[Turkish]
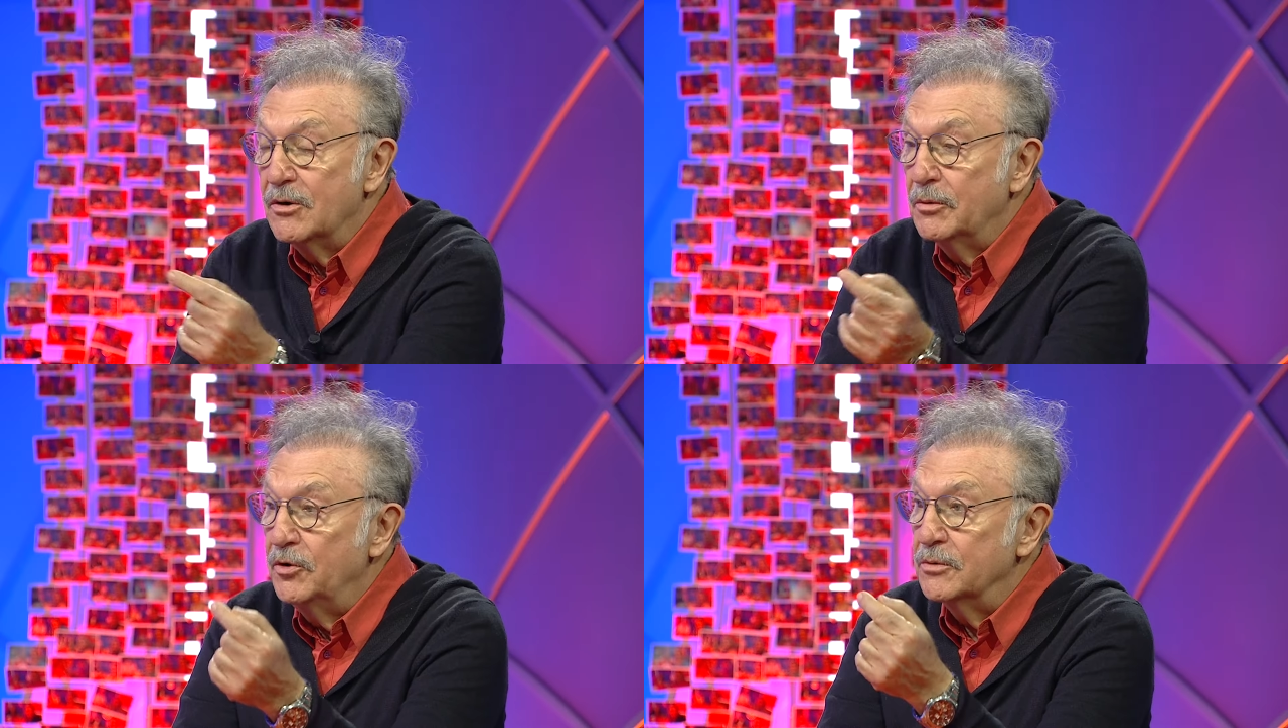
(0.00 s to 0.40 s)

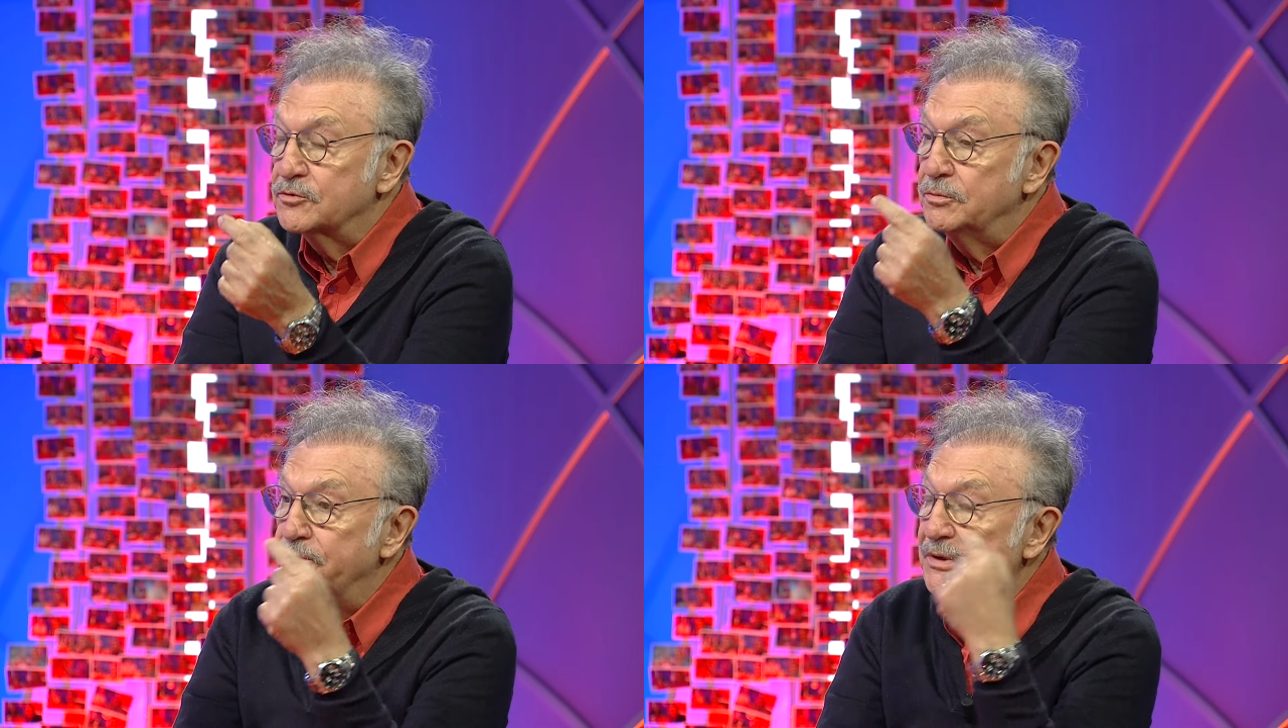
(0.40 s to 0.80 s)
o biliyor
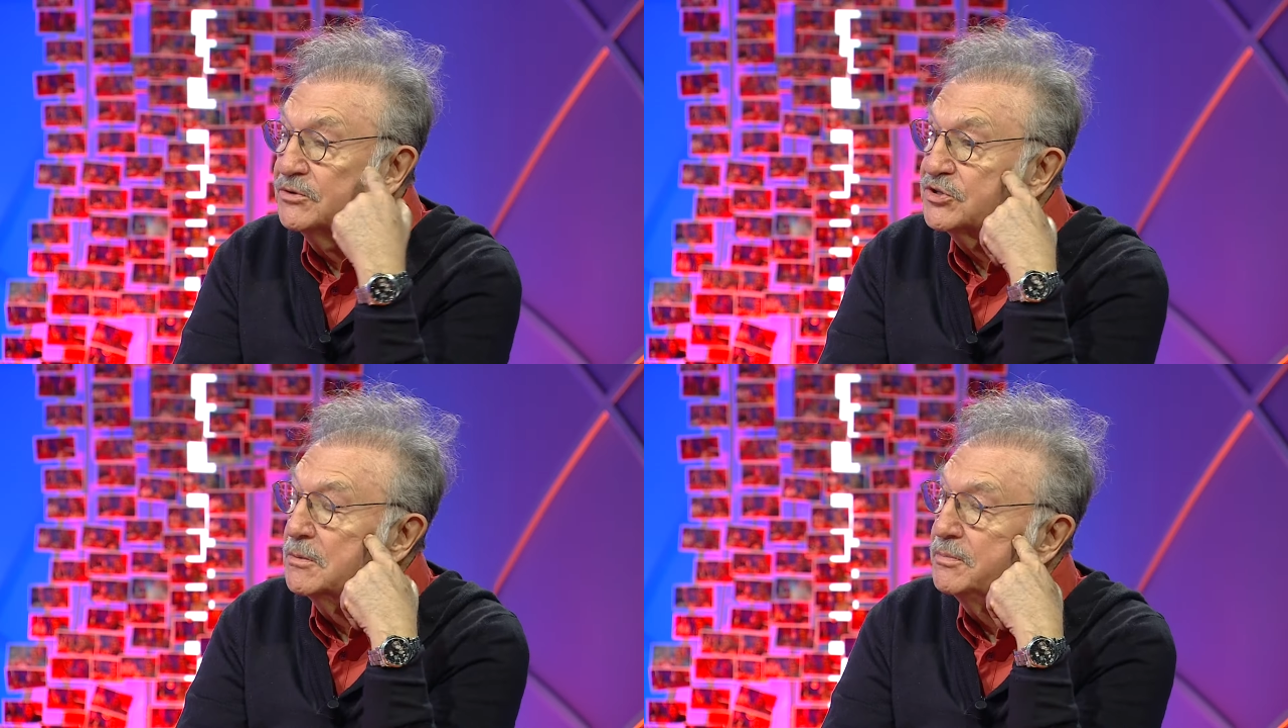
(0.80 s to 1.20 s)
musun?
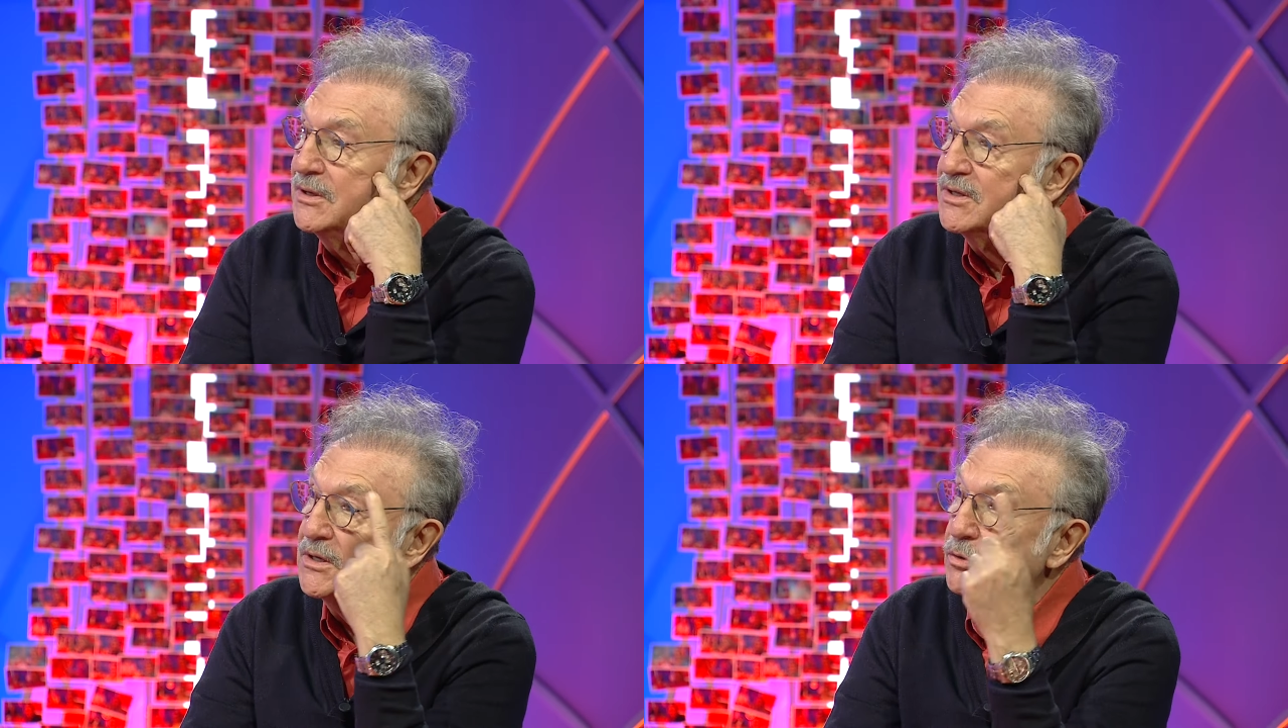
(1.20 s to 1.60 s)
Şimdi
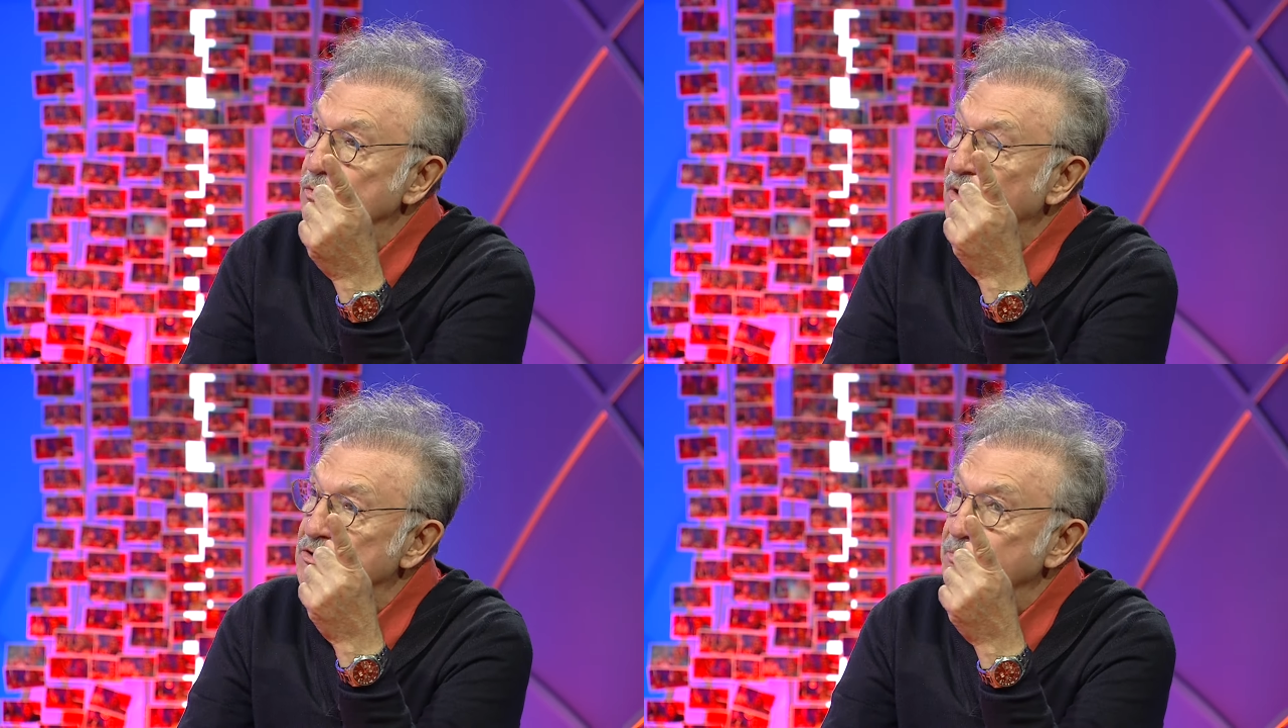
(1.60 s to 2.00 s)
bilgiye
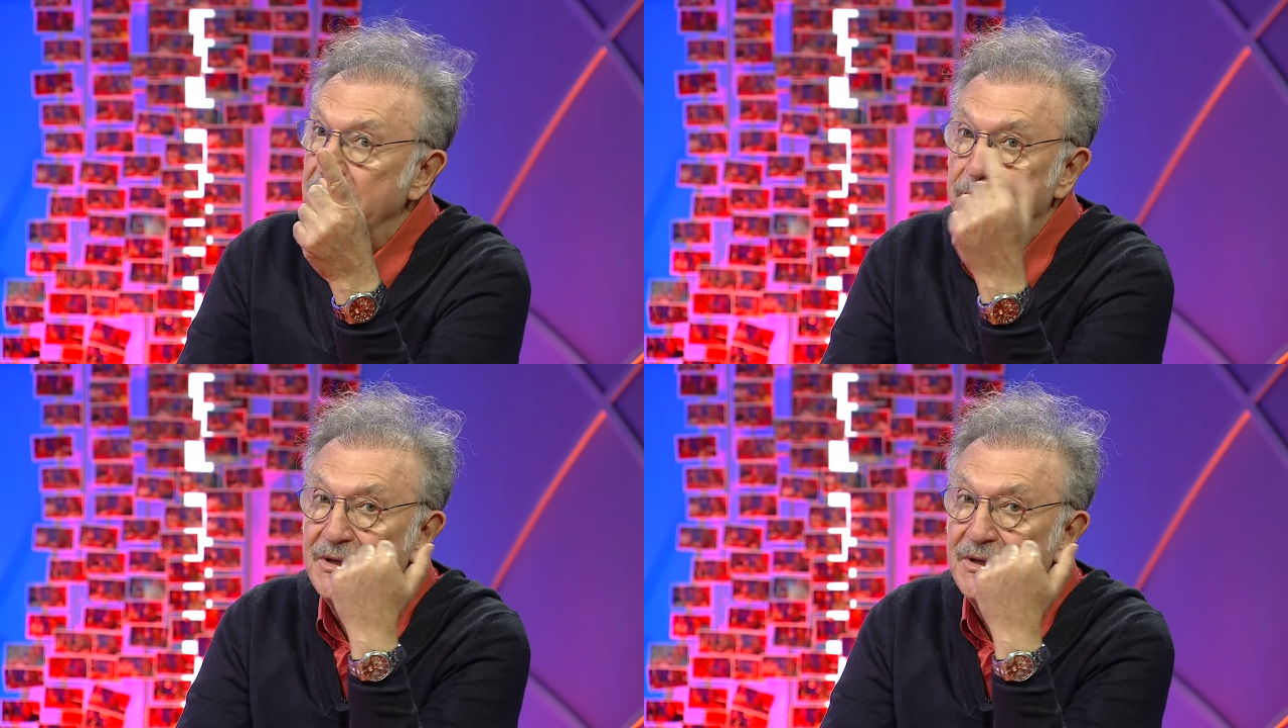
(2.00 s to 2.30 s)
ulaşmak,